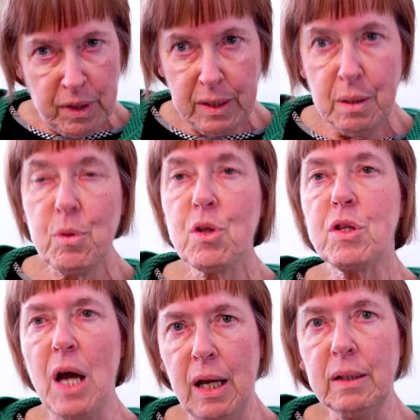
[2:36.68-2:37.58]
Vater
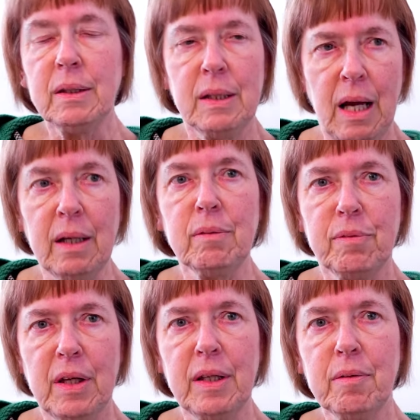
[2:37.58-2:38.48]
nicht, ja, ja,
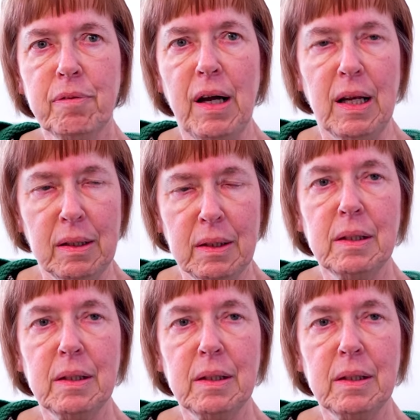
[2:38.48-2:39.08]
auf jeden Fall.